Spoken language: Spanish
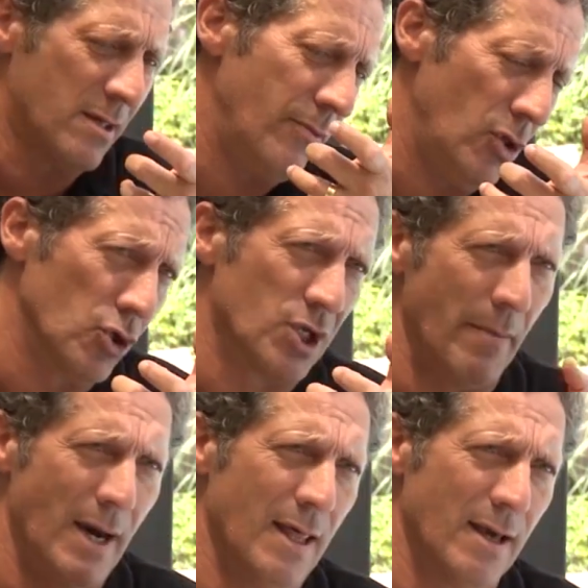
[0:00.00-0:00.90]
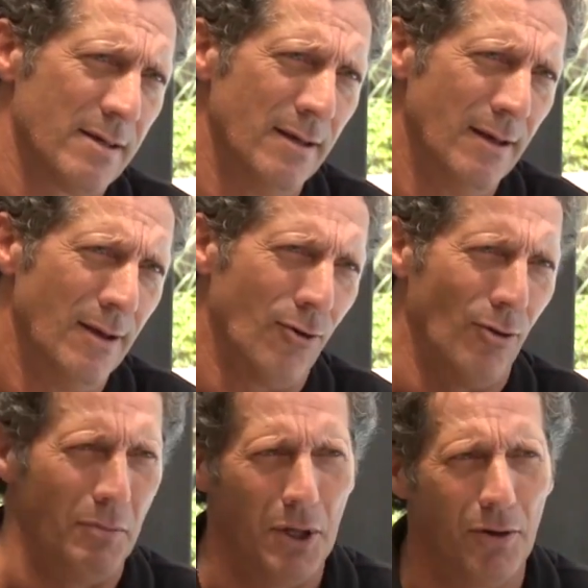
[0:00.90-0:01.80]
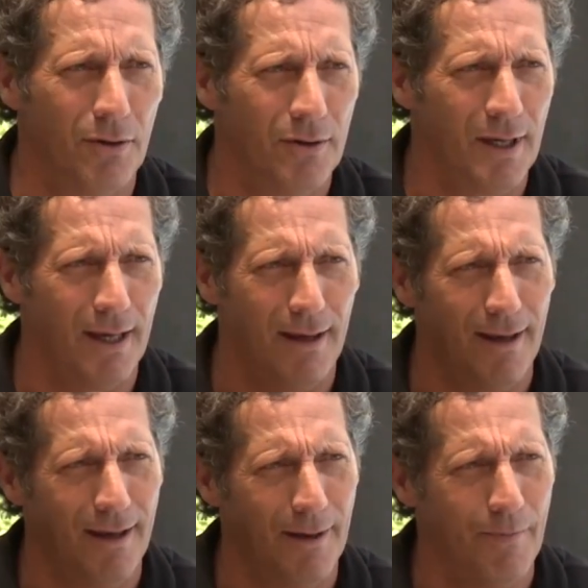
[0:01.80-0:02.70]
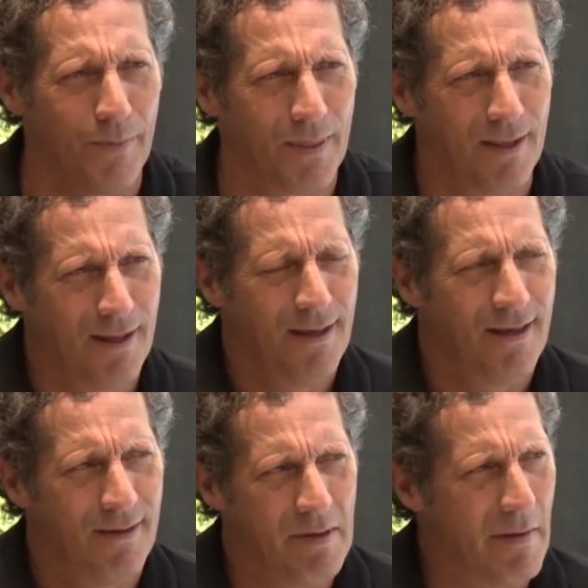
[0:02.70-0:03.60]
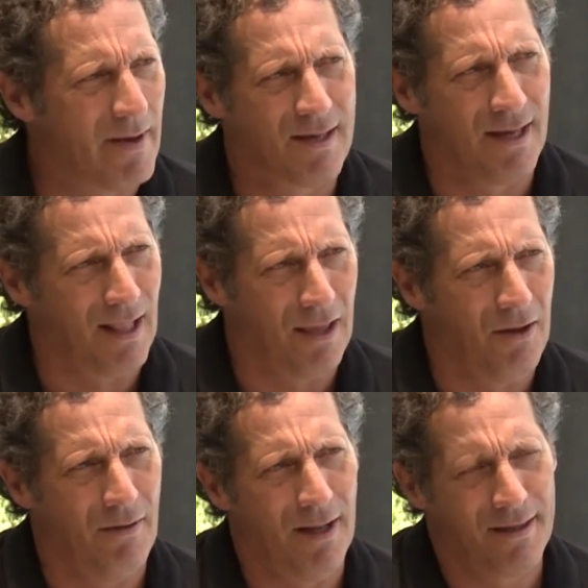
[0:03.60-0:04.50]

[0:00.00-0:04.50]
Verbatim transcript: hace videollamadas conmigo. Eh, mi mamá es increíble,